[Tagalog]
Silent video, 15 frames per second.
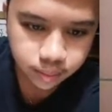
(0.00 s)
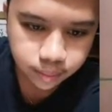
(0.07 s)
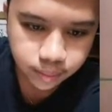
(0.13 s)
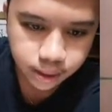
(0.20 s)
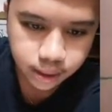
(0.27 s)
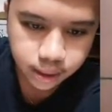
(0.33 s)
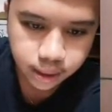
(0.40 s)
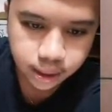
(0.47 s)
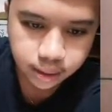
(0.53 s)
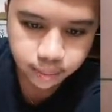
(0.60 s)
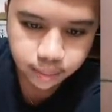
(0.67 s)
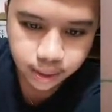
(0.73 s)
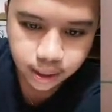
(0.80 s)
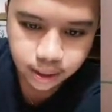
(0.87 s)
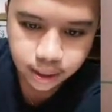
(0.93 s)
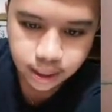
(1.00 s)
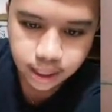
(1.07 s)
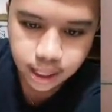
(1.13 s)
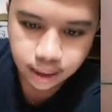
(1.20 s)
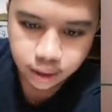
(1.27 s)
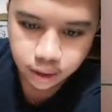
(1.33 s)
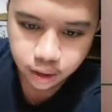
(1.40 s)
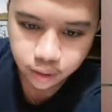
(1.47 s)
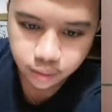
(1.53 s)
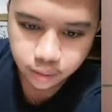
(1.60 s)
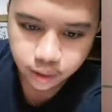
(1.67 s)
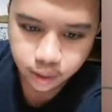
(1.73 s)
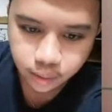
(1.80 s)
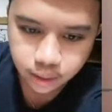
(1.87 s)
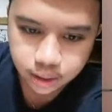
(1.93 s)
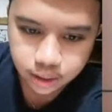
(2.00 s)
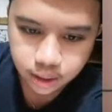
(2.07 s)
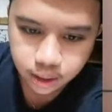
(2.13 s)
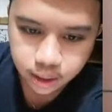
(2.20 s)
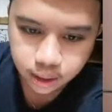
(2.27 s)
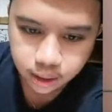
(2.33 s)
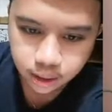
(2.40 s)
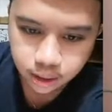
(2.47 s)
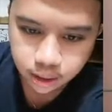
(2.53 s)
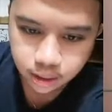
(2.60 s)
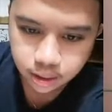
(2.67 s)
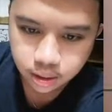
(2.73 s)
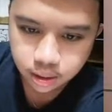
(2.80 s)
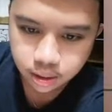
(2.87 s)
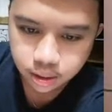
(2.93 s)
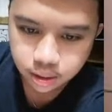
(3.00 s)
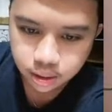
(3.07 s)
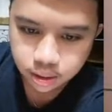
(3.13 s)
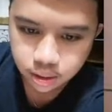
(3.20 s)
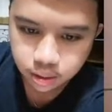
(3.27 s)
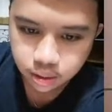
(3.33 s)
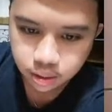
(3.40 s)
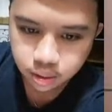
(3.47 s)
palitan, palitan natin yung frequency niya so,